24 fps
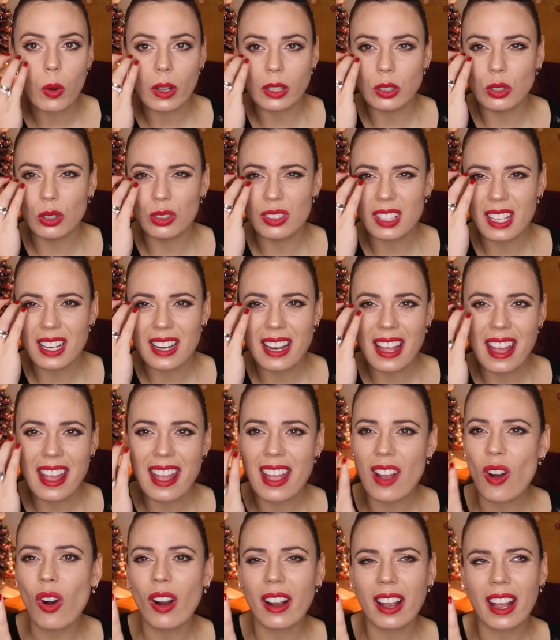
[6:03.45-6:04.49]
cuando
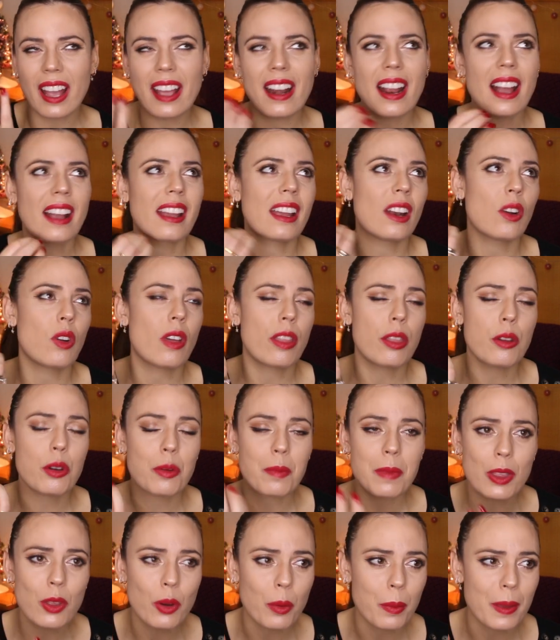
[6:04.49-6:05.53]
tienes ojeras, que no has
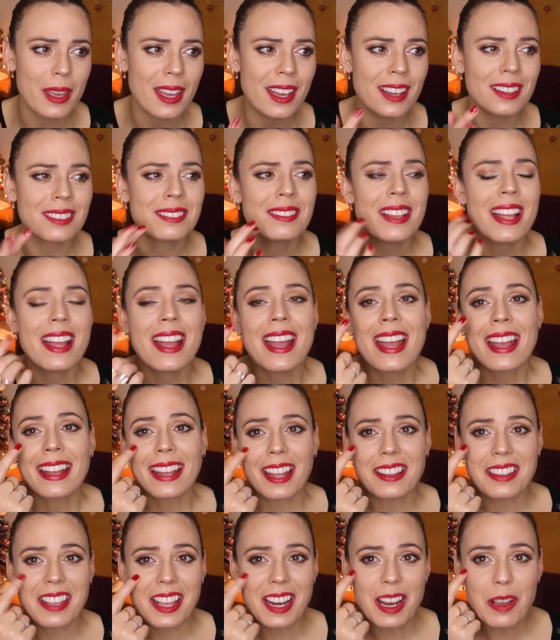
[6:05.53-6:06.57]
dormido bien,
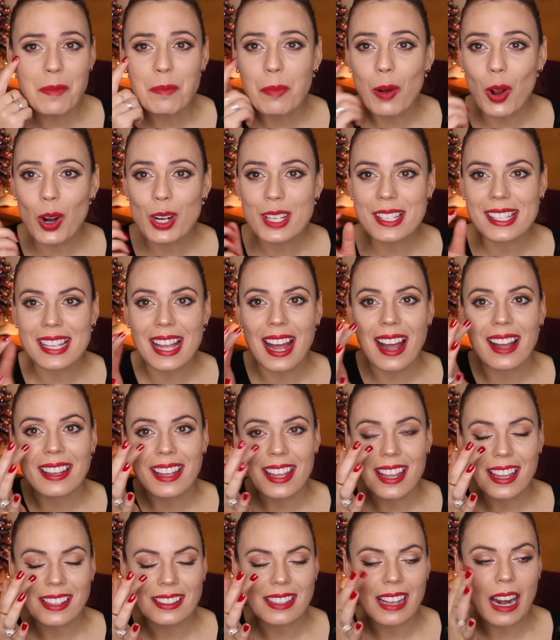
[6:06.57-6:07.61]
que tienes bolsa,
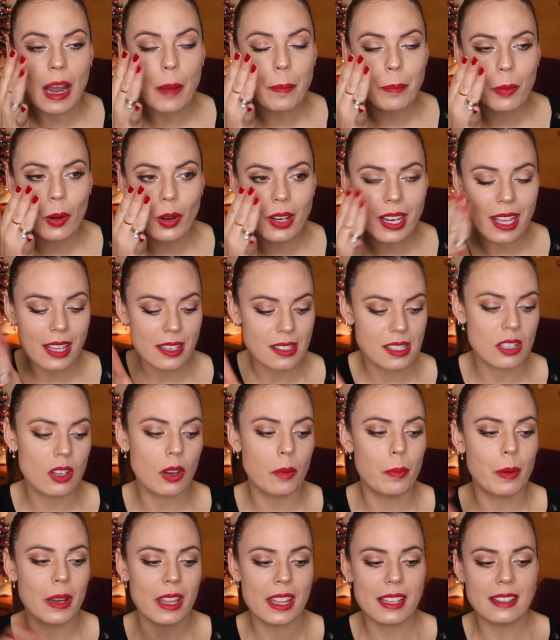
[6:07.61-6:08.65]
eh, te las pones, si
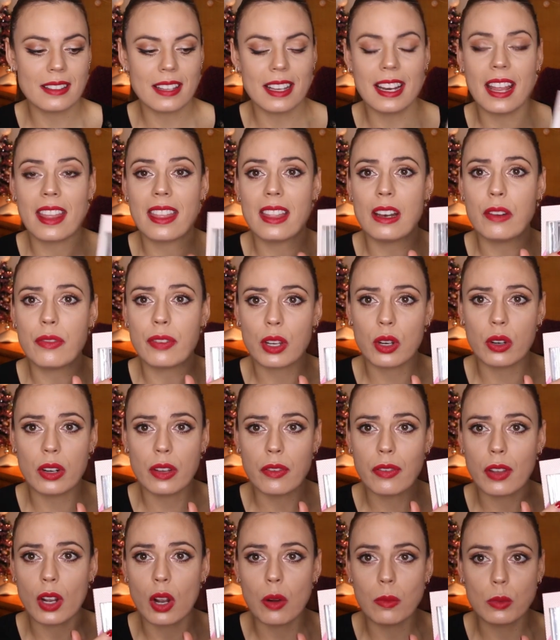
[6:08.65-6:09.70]
lo puedes tener del
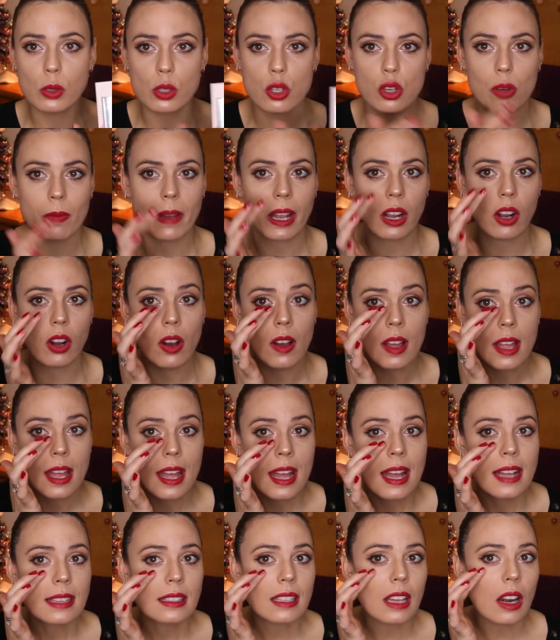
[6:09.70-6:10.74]
frigorífico mucho mejor,
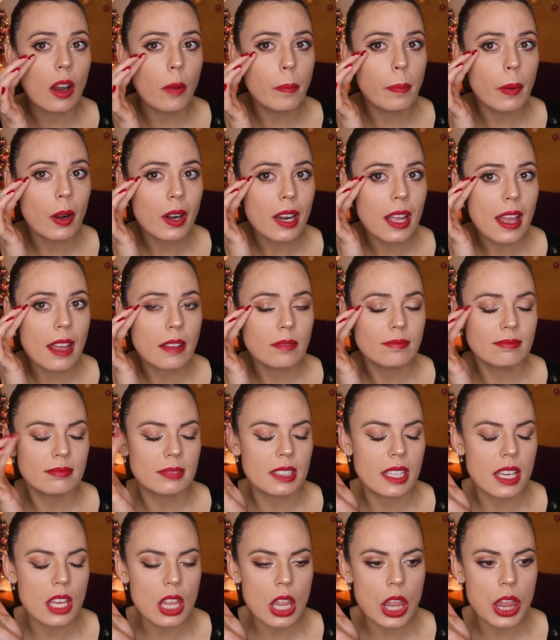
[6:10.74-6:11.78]
te los
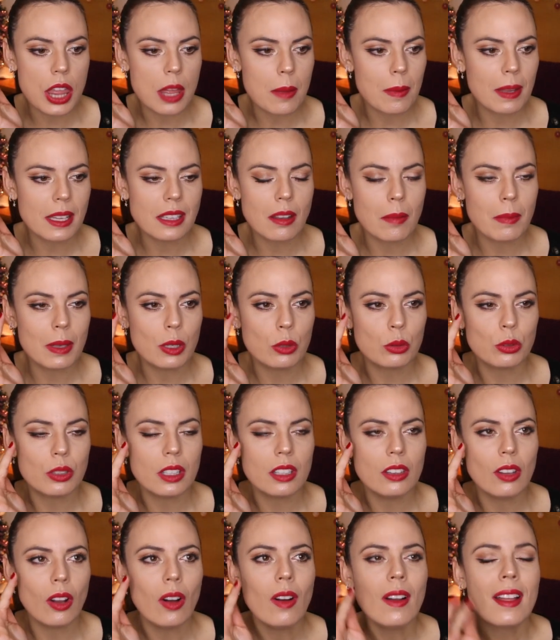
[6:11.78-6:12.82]
pones 15, 20
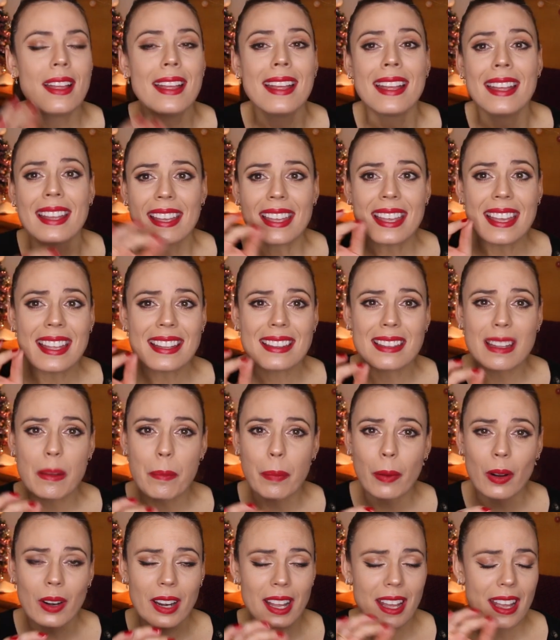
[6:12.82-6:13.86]
minutitos y te
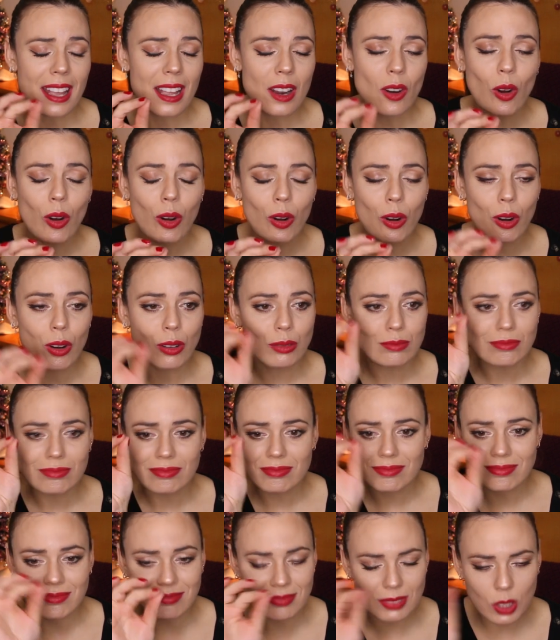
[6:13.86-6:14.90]
pone el ojo
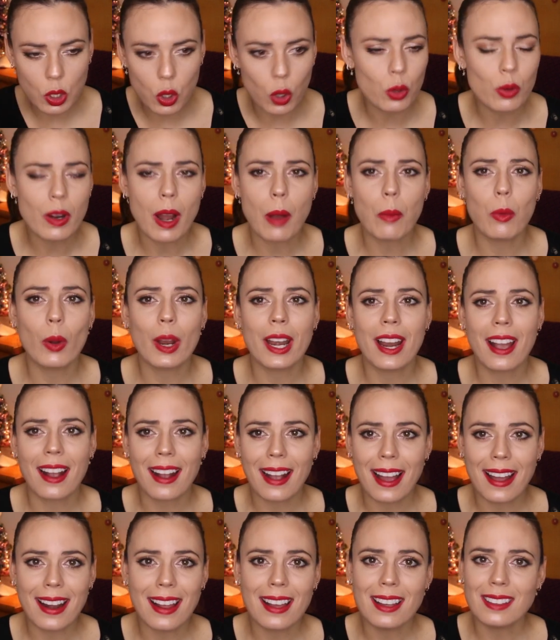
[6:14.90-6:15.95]
mm, con una buena
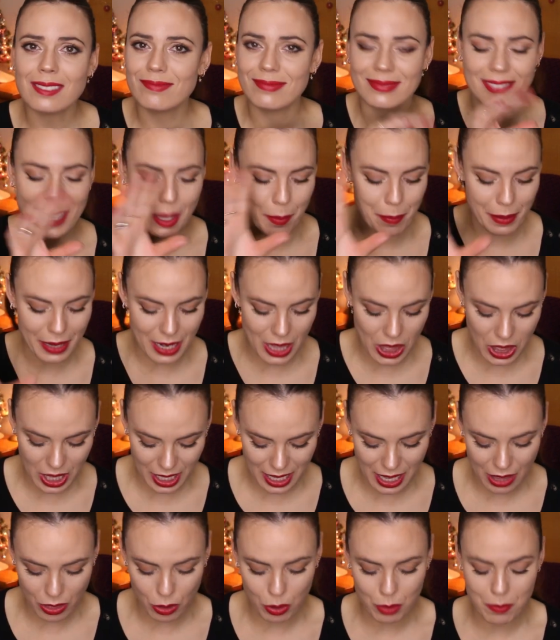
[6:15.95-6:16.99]
cara mm, que parece
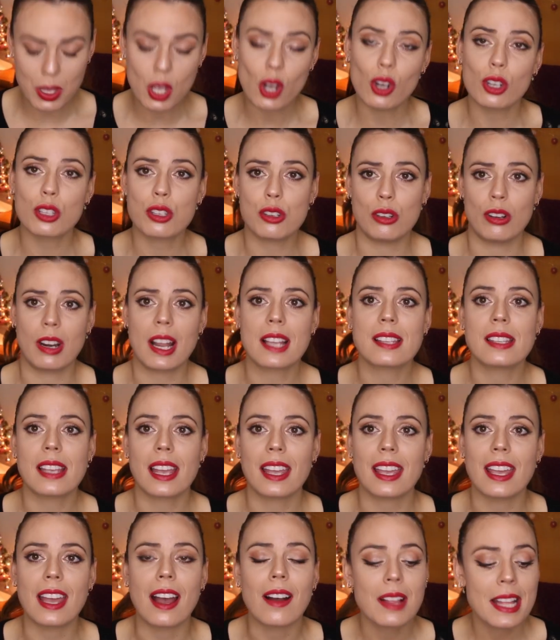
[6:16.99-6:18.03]
que has dormido 8 horas
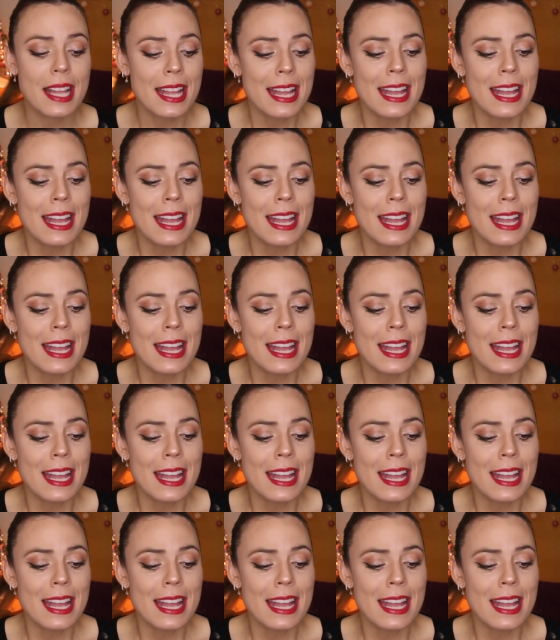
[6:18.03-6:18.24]
seguidas.